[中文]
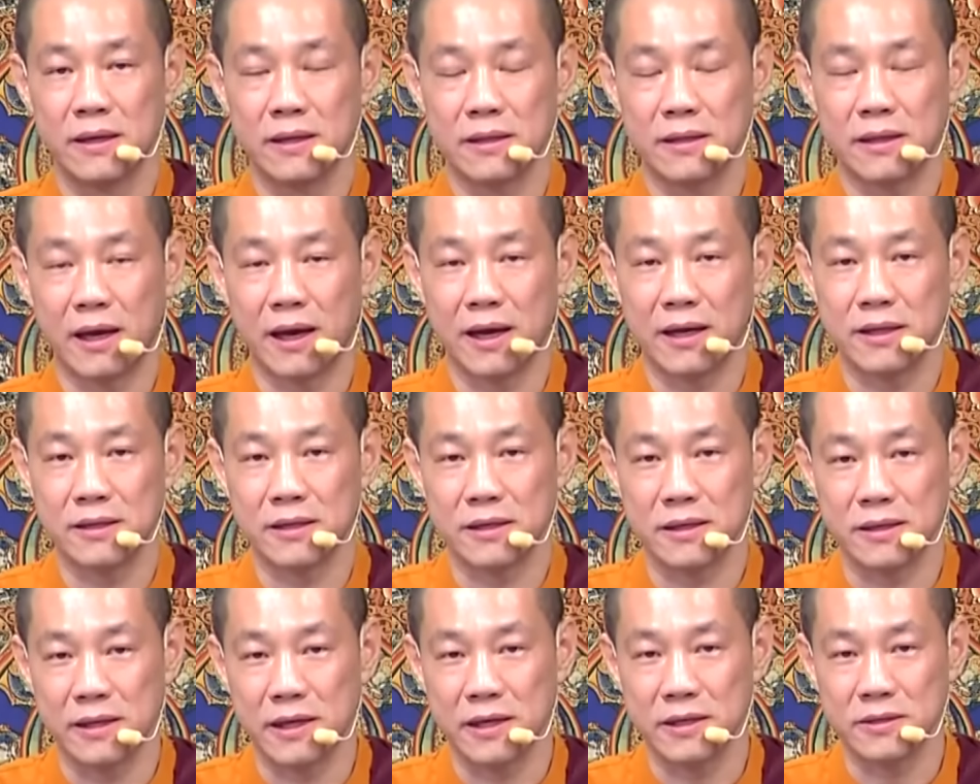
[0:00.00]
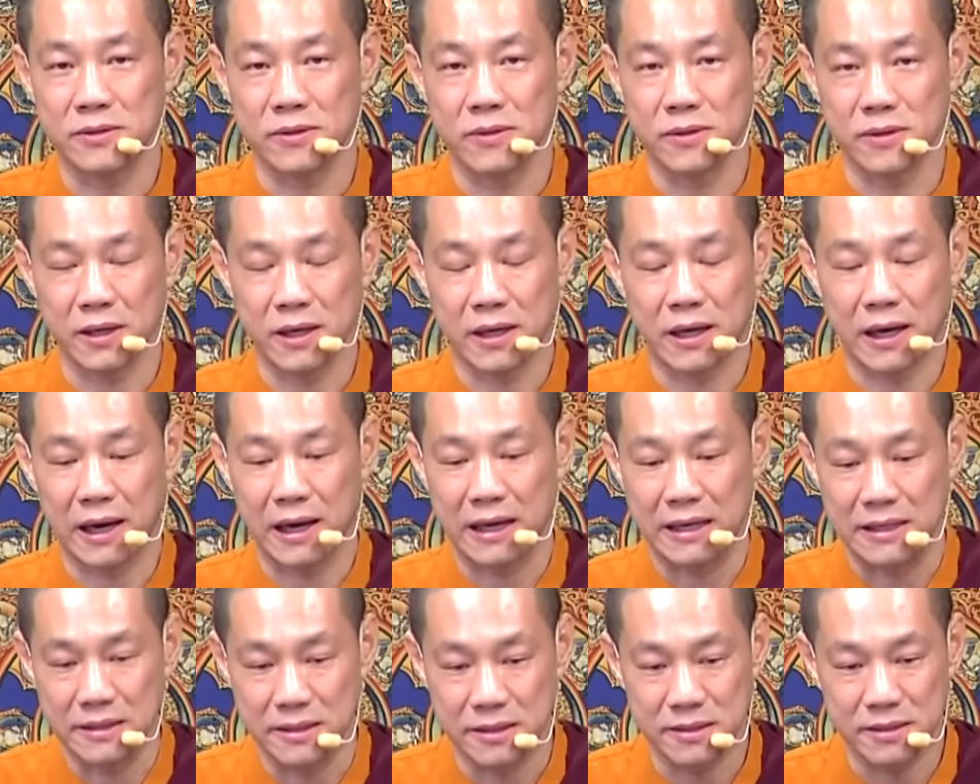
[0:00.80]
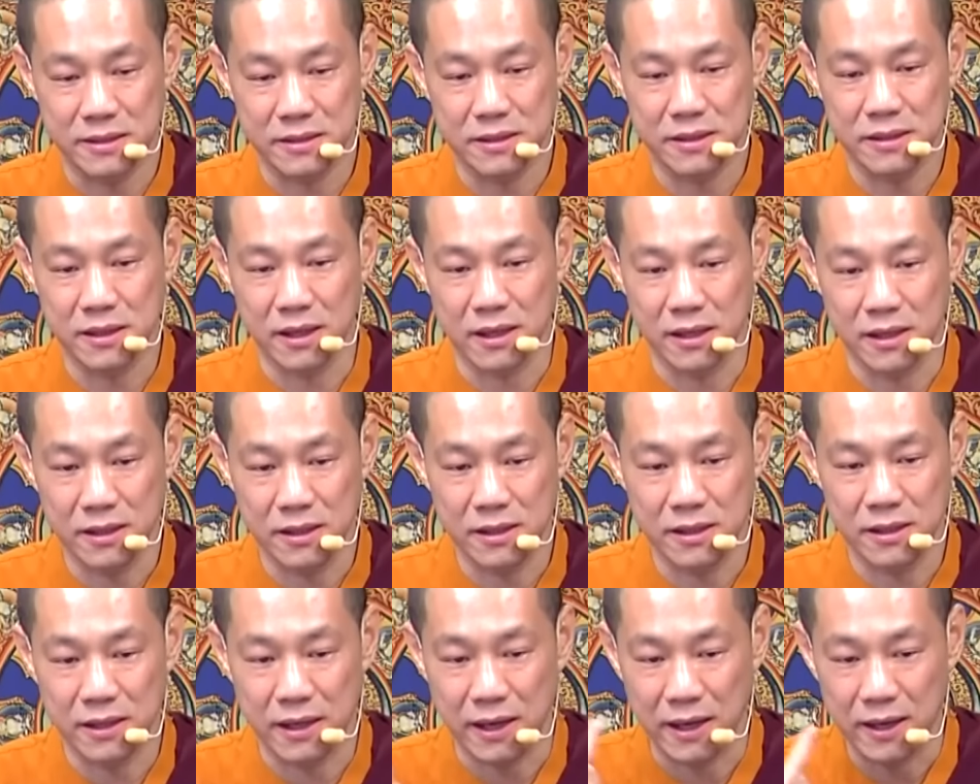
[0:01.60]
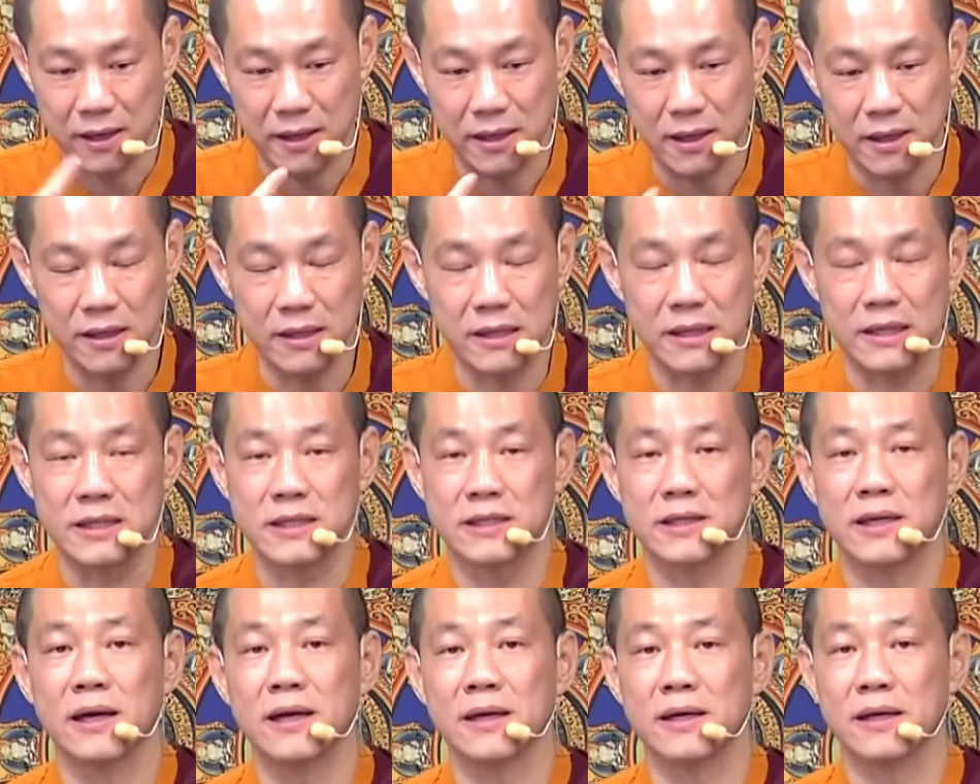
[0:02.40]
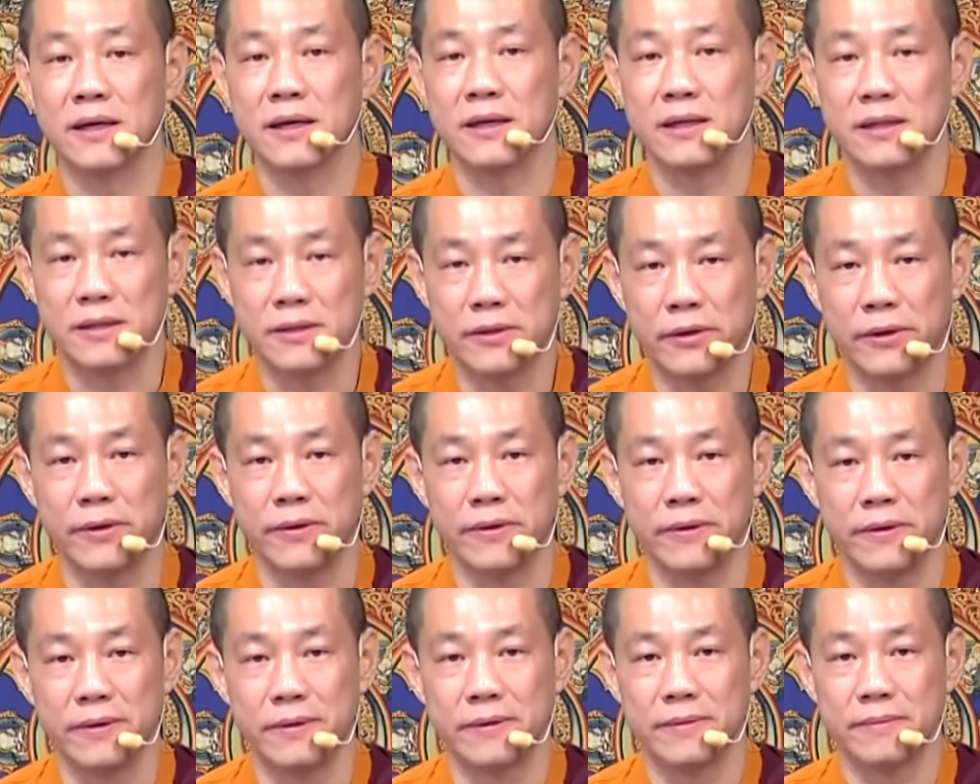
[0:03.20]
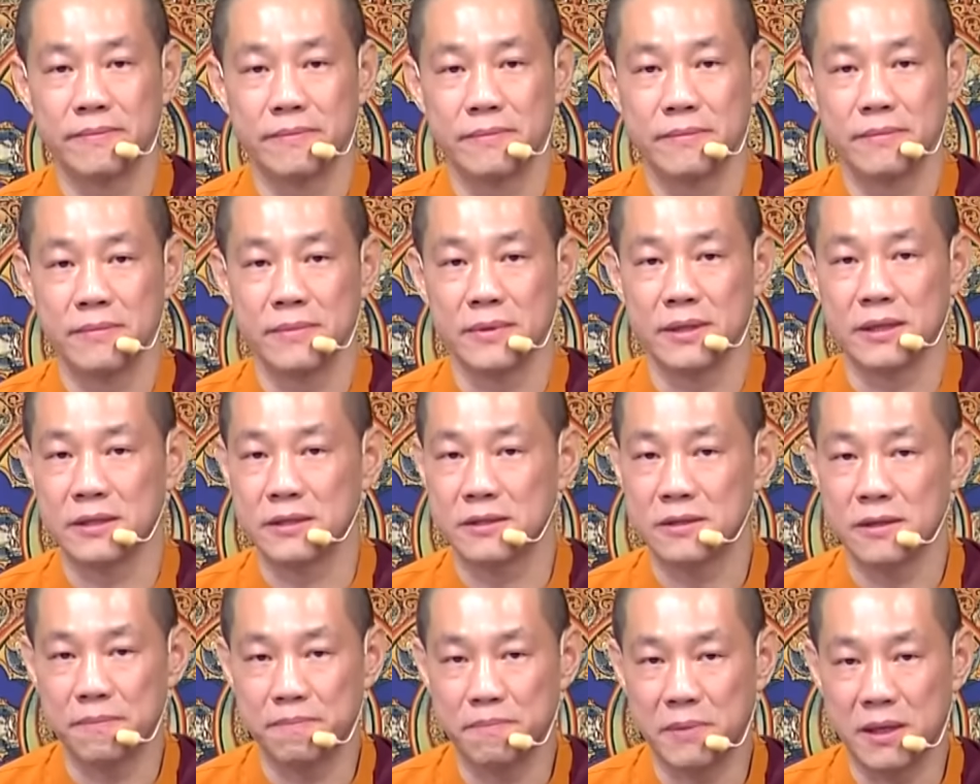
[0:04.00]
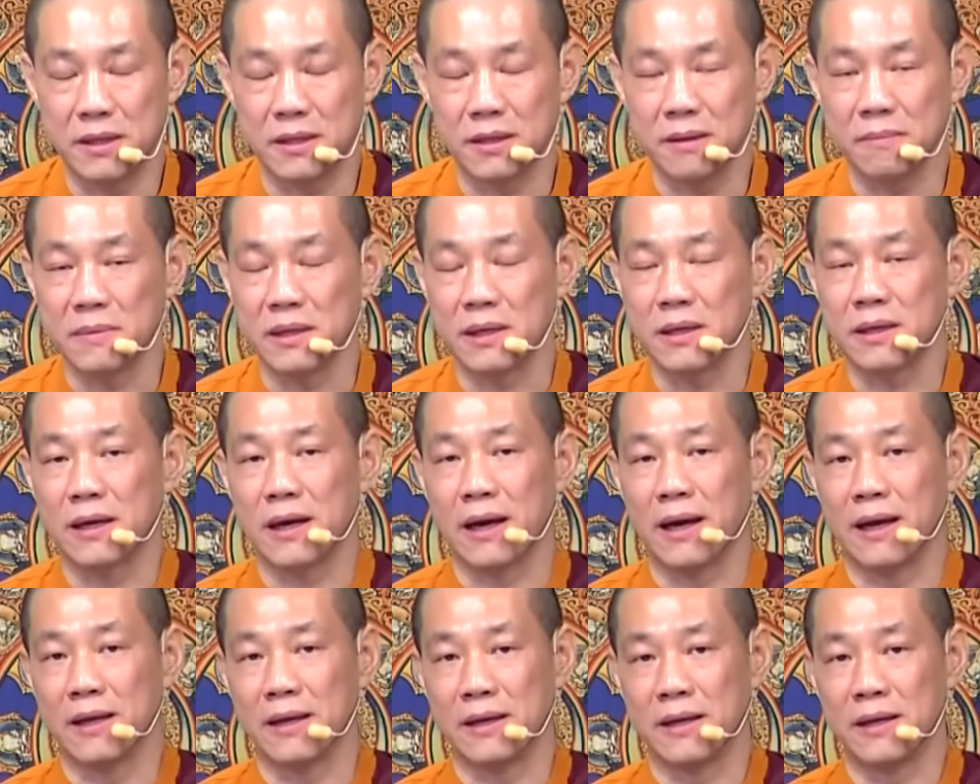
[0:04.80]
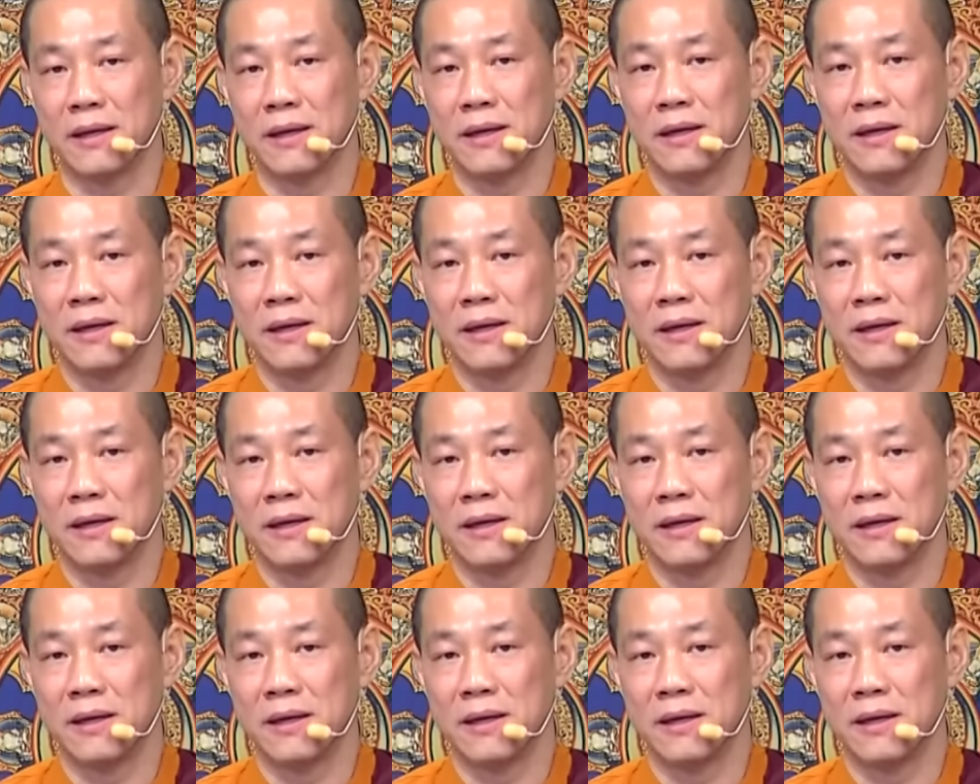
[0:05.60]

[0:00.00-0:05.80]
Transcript: 他的那种感知能力啊，跟你相连通，你就变得敏感了。